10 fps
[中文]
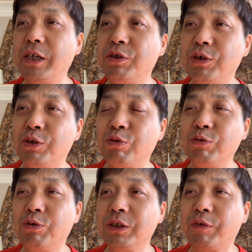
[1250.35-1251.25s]
就是中
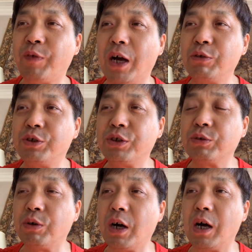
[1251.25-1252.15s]
国的法律制
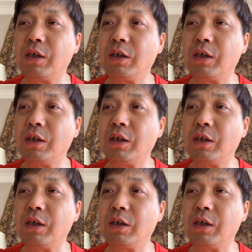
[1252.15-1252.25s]
度啊，